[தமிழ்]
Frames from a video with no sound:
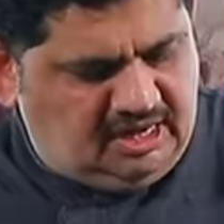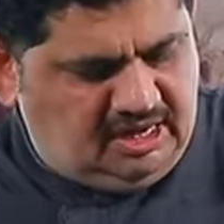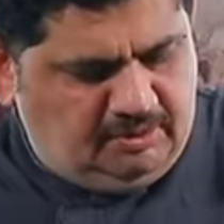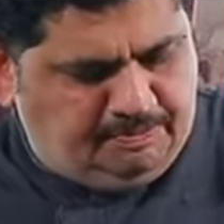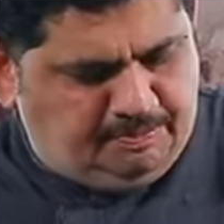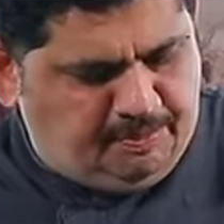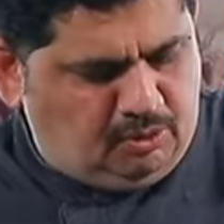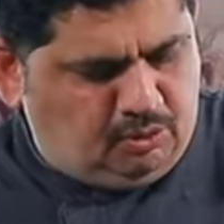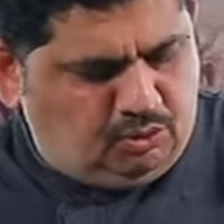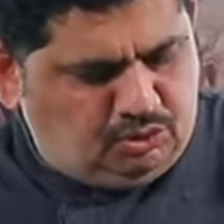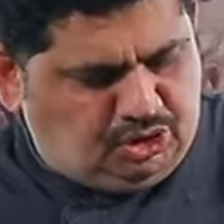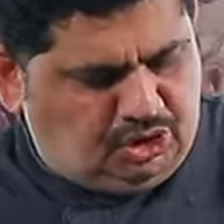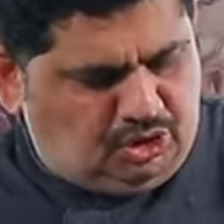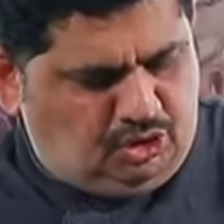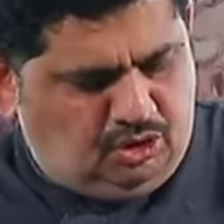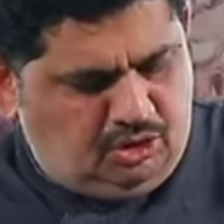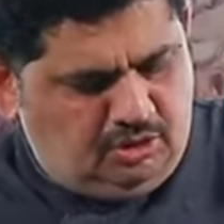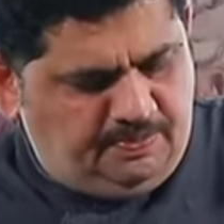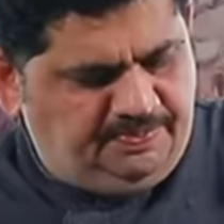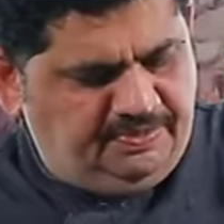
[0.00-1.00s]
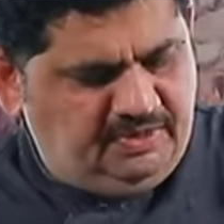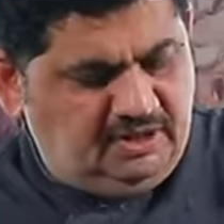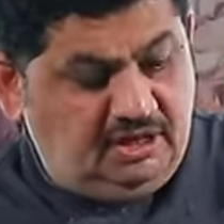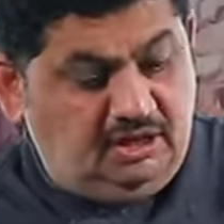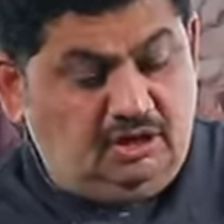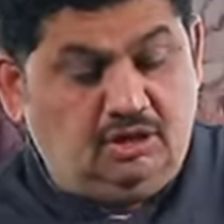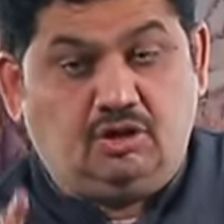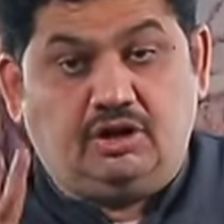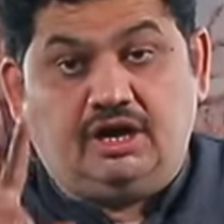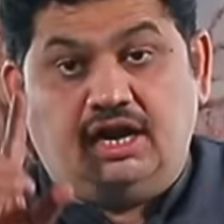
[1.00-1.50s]
தண்ணி இப்போ ஊற்றிருக்கோம்
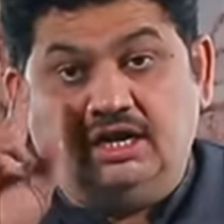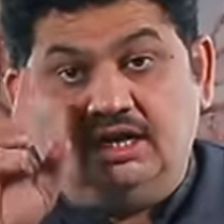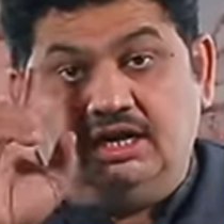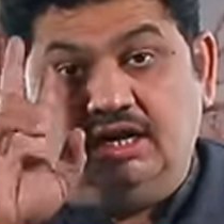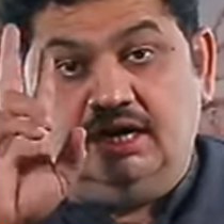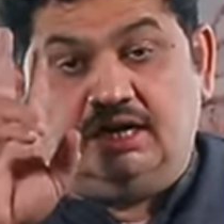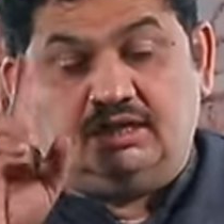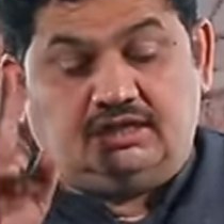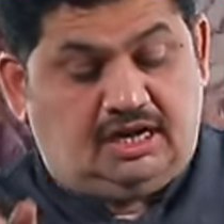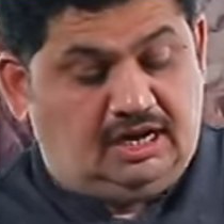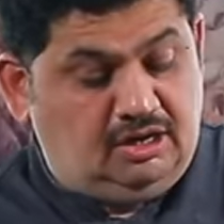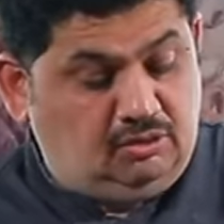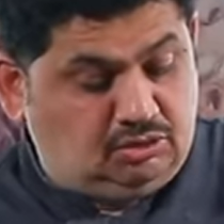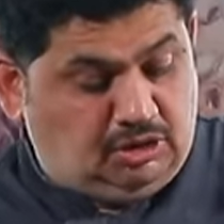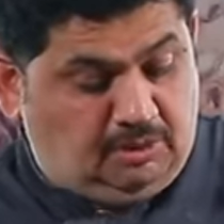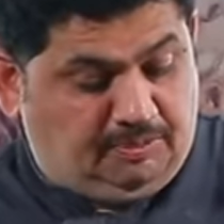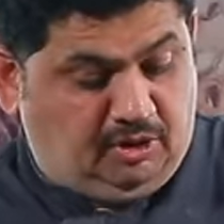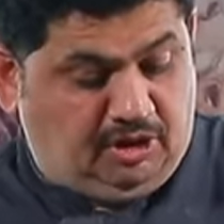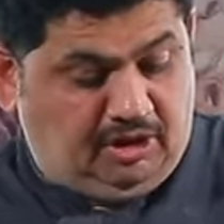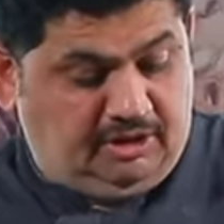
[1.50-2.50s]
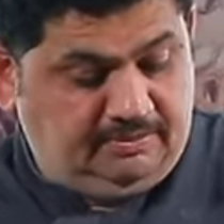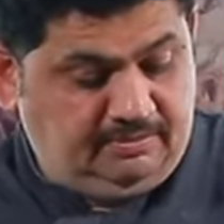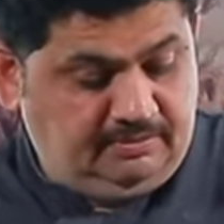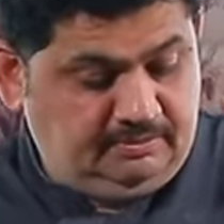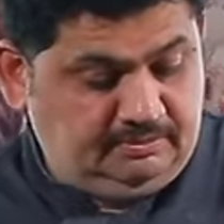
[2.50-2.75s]
இன்னும் ரெண்டு லிட்டர் தண்ணி ஊற்ற போகிறேன்